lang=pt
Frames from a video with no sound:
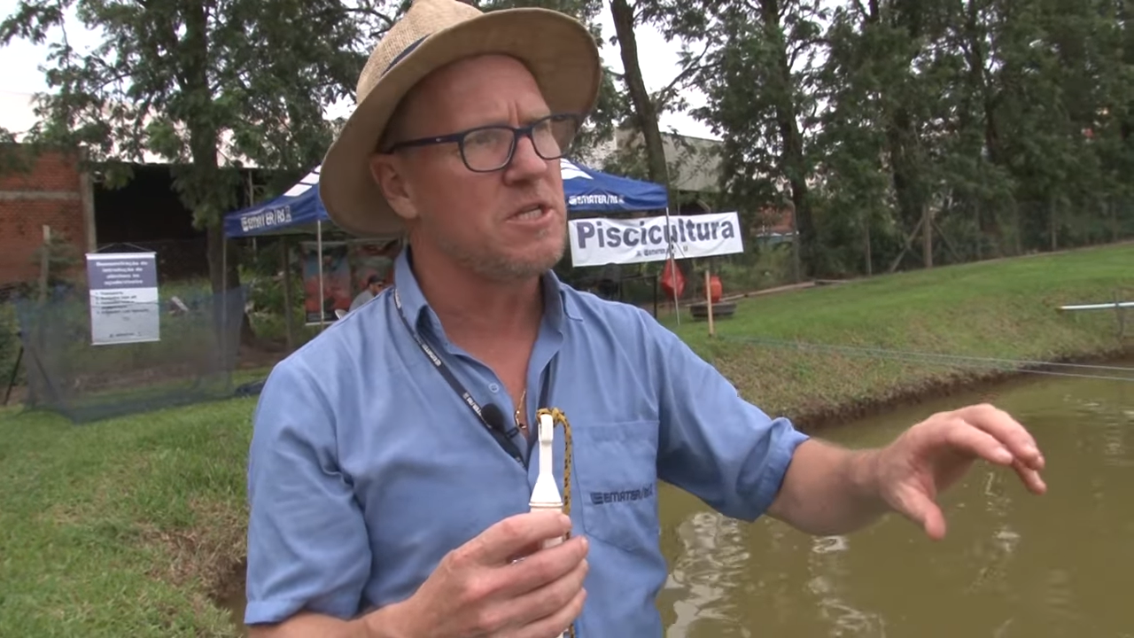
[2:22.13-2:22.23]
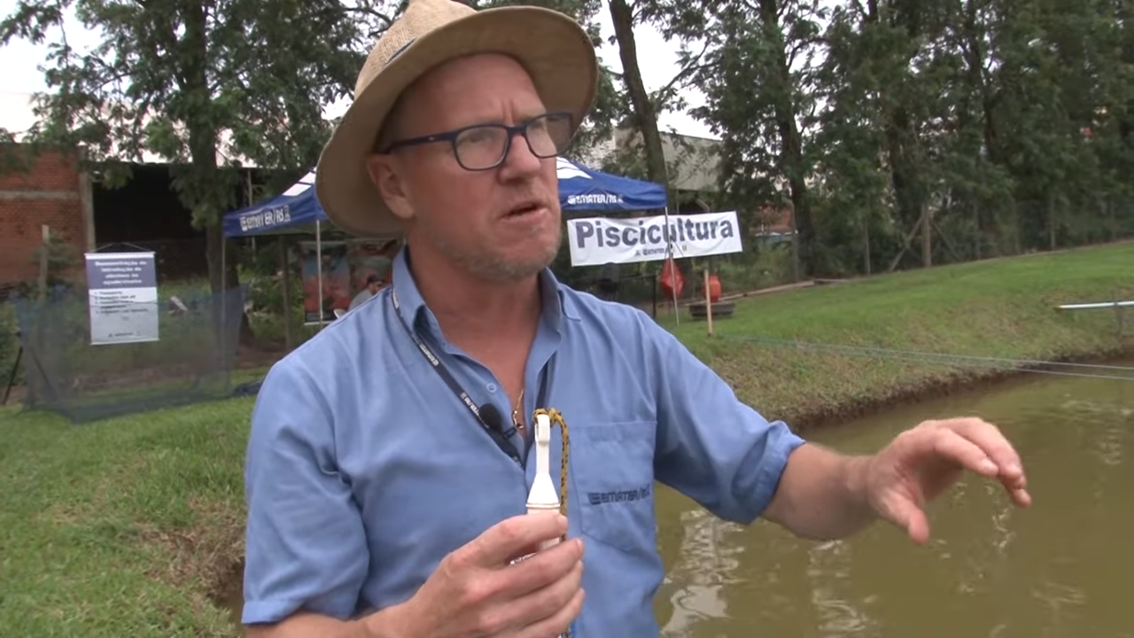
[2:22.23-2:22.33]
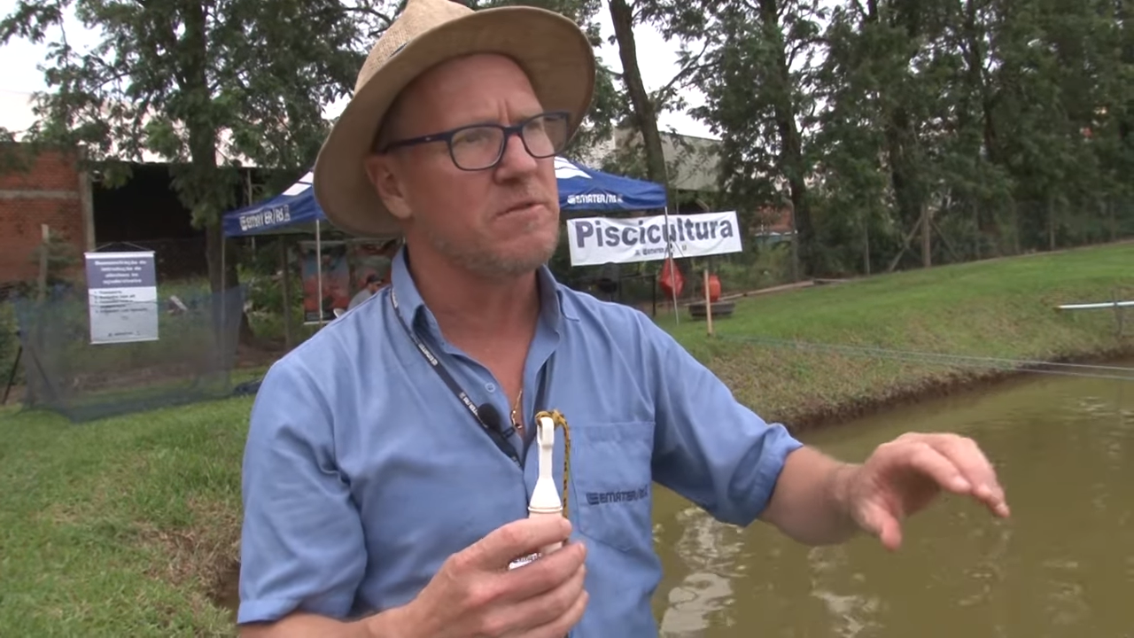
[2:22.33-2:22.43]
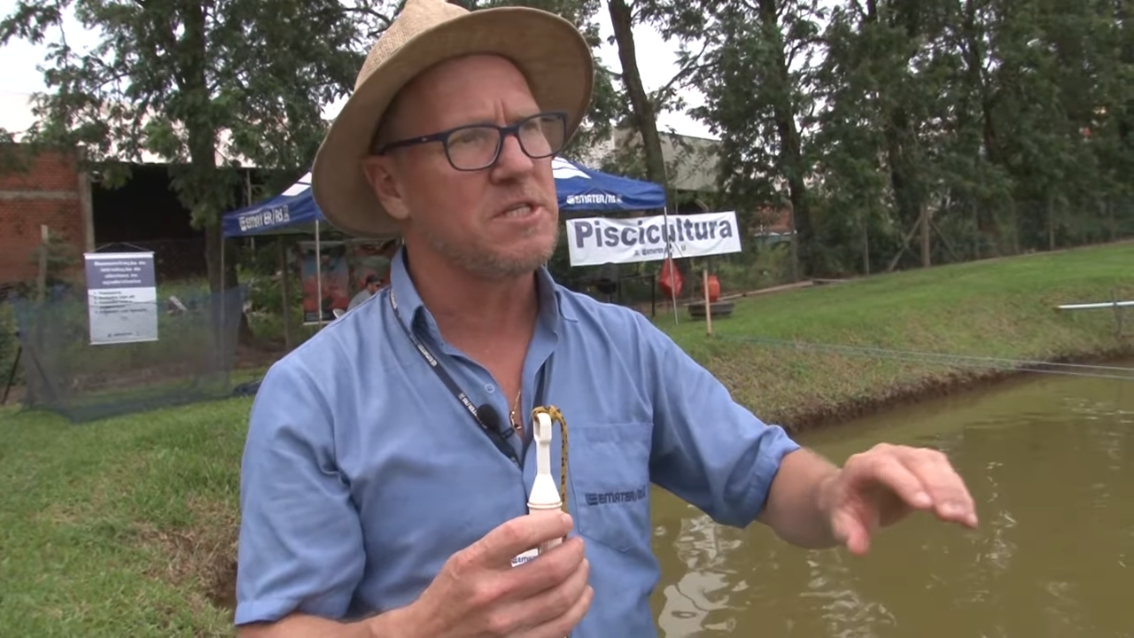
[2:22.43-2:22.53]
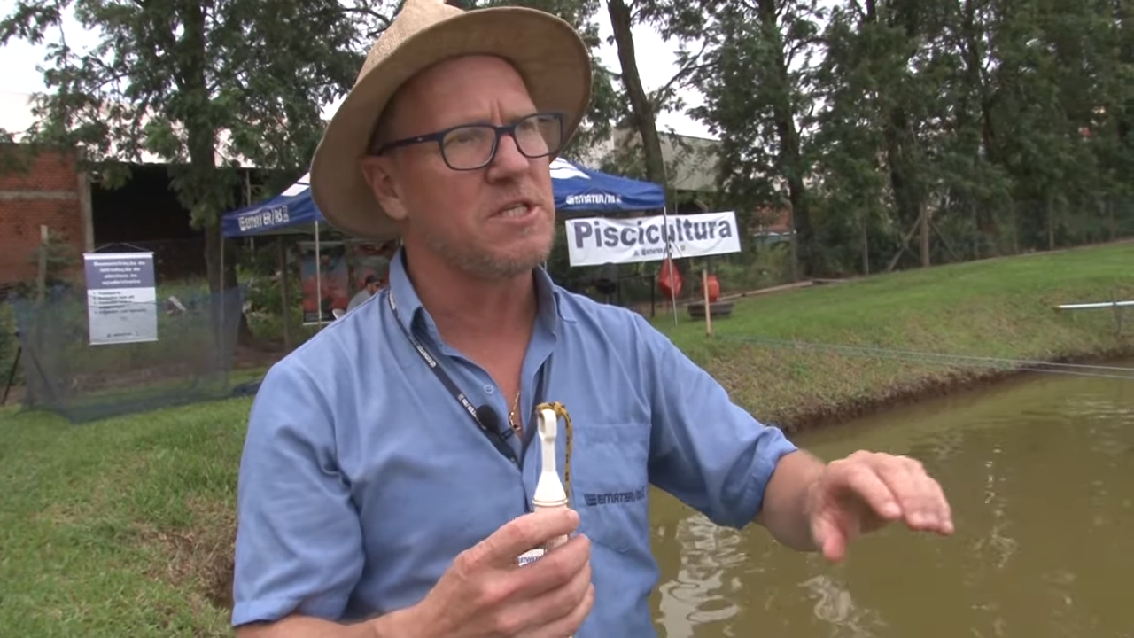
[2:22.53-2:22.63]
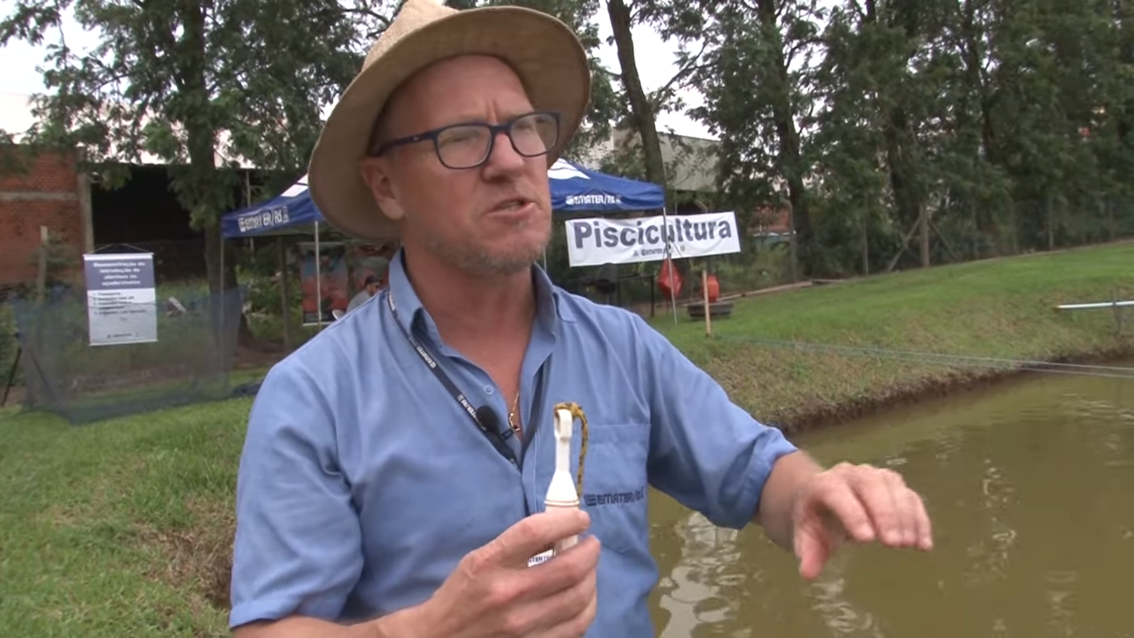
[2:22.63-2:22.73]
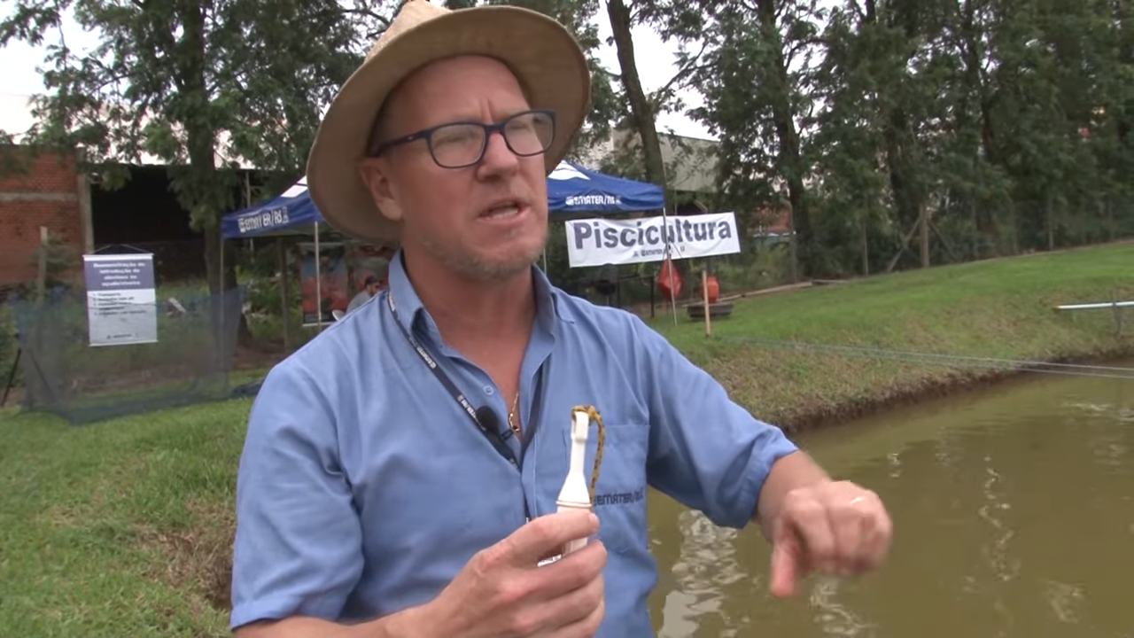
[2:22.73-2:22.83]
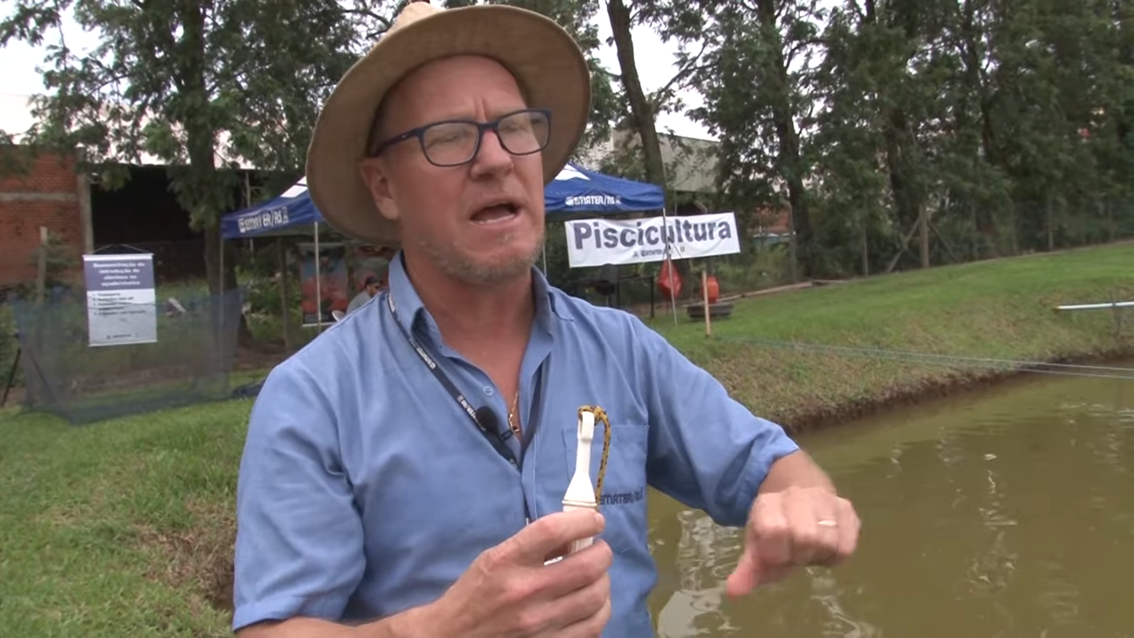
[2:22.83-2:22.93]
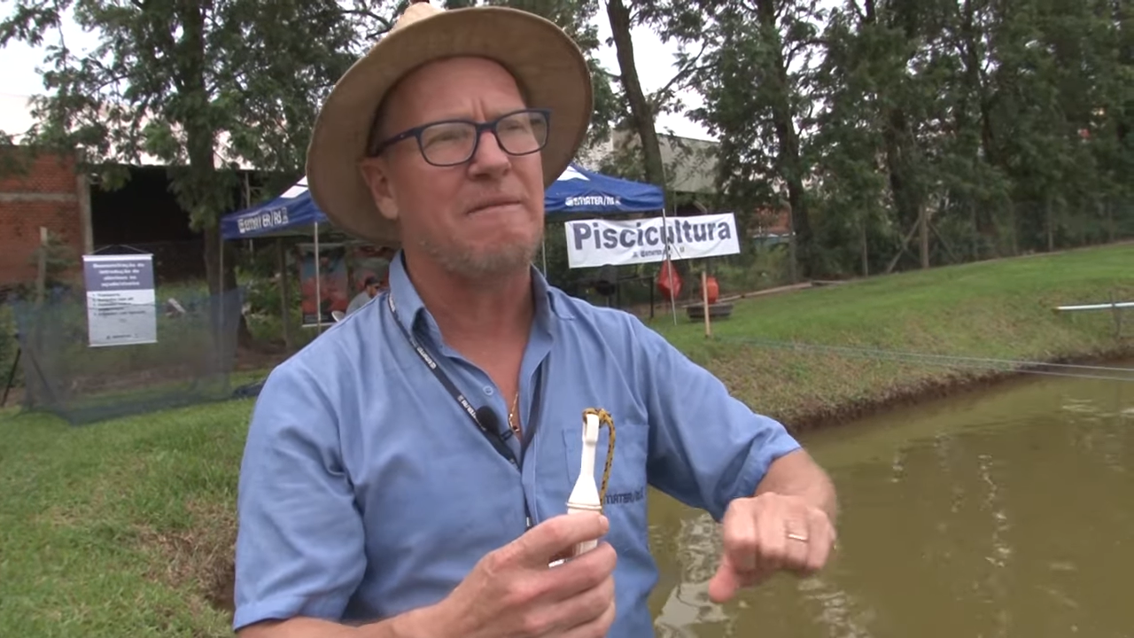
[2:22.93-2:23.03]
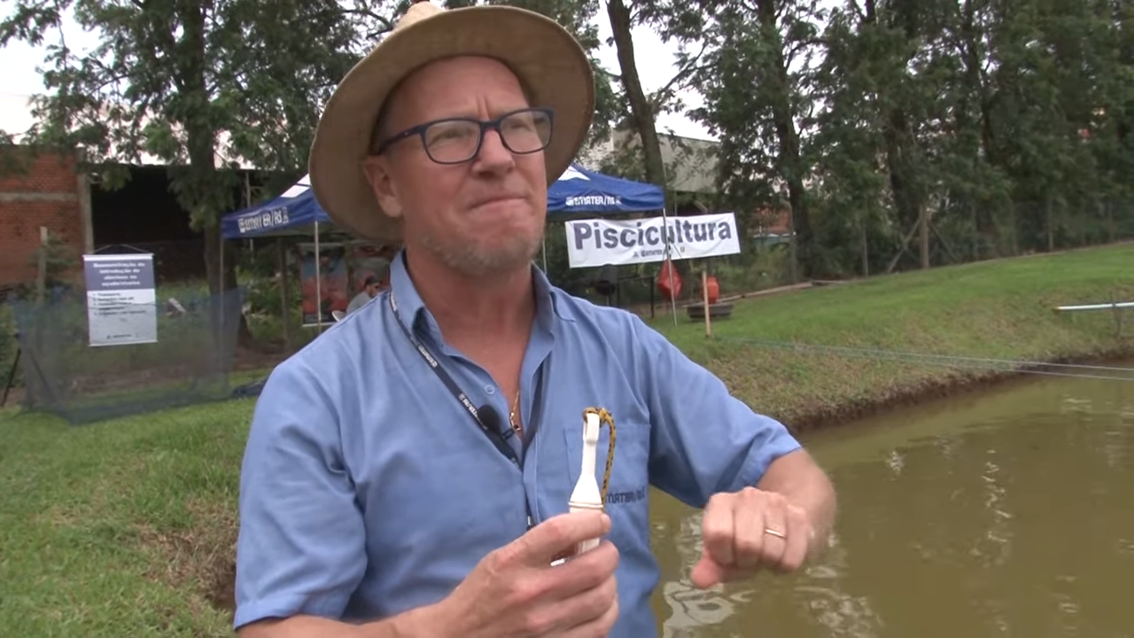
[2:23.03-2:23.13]
então, assim,
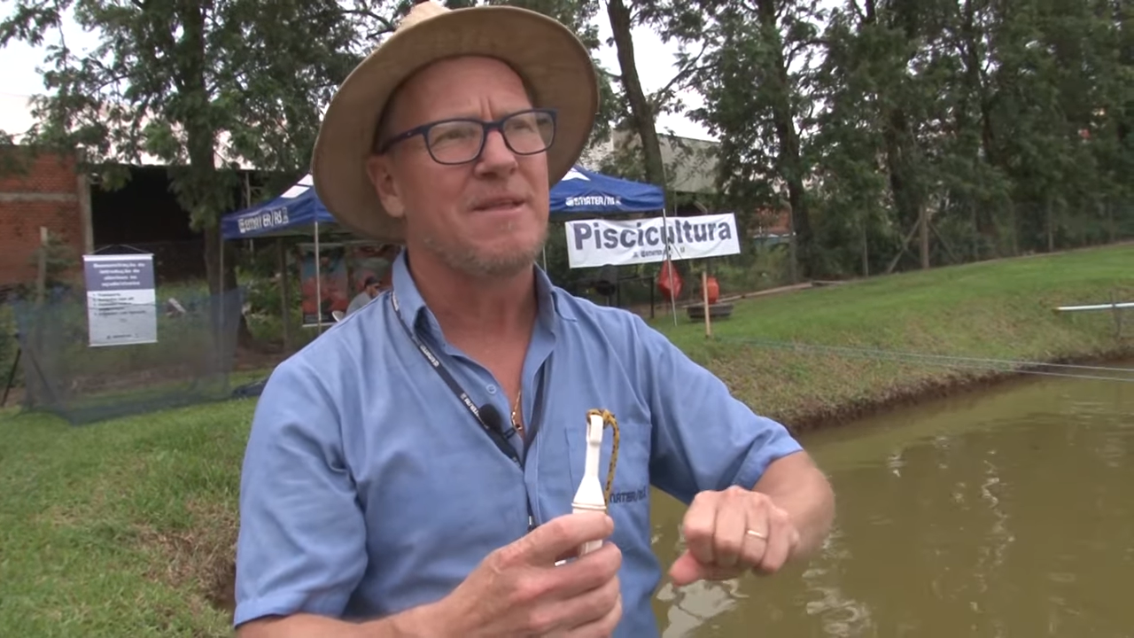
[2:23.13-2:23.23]
está, em,